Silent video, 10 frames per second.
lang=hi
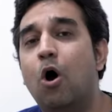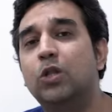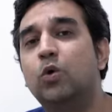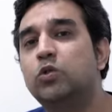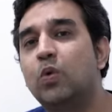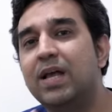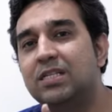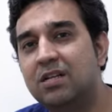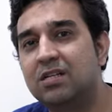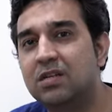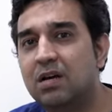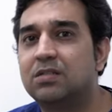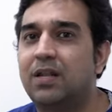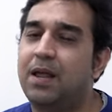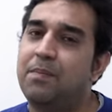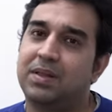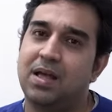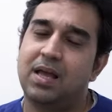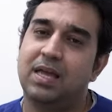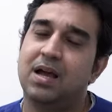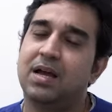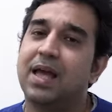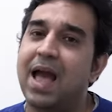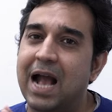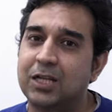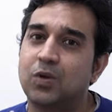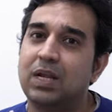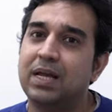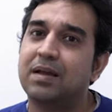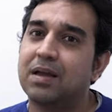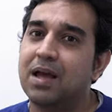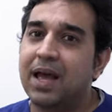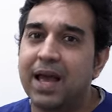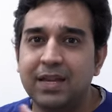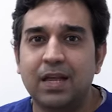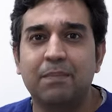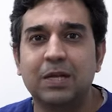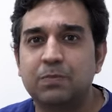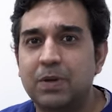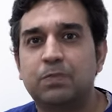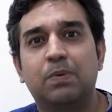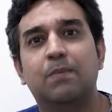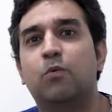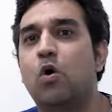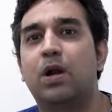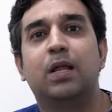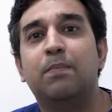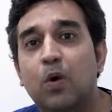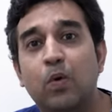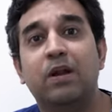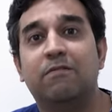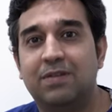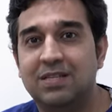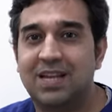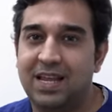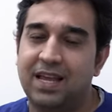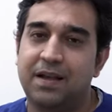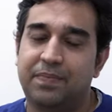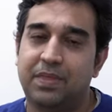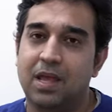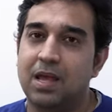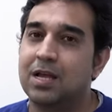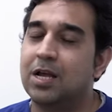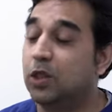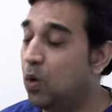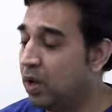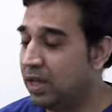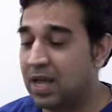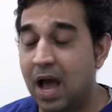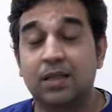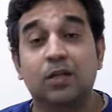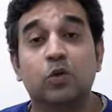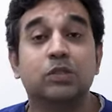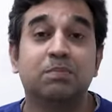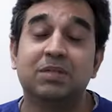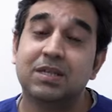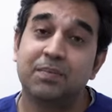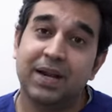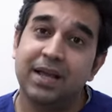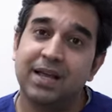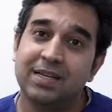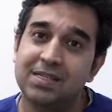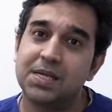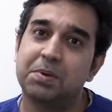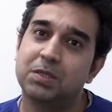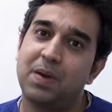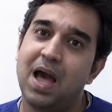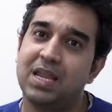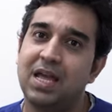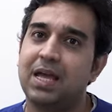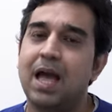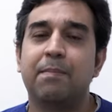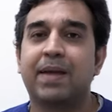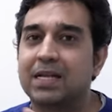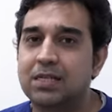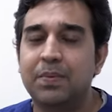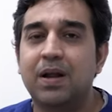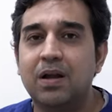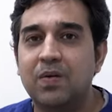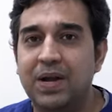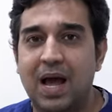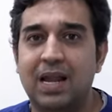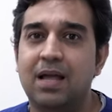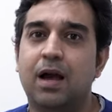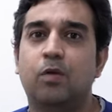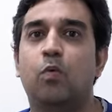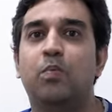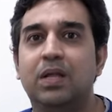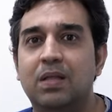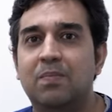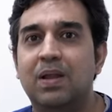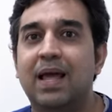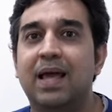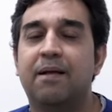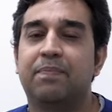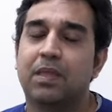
और दोस्तों इस रिसर्च ने ये पता किया कि एक्चुअली इनके बीच में स्पर्म क्वालिटी में कोई डिफरेंस नहीं है तो यहाँ तक तो सब चीज़ें बड़ी ईजी समझ में आ रही हैं कि आप कैसा भी अंडरवेयर डालें अगर वो ब्रीदेबल है